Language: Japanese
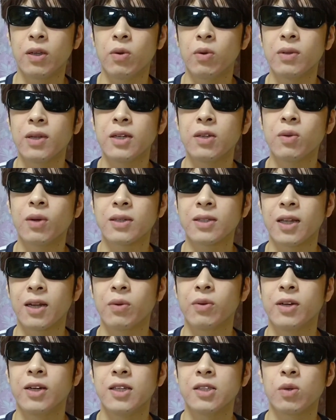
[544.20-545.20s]
いろんな人が
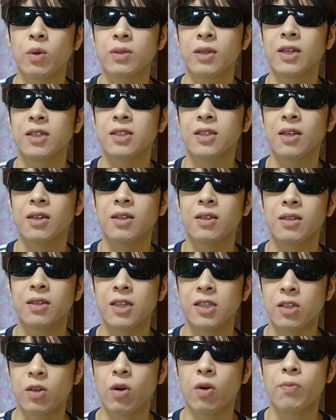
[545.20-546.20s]
タダフリに相談したん
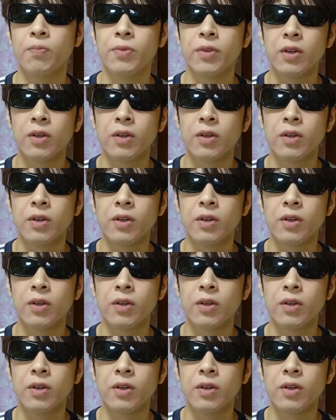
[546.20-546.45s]
ですよ。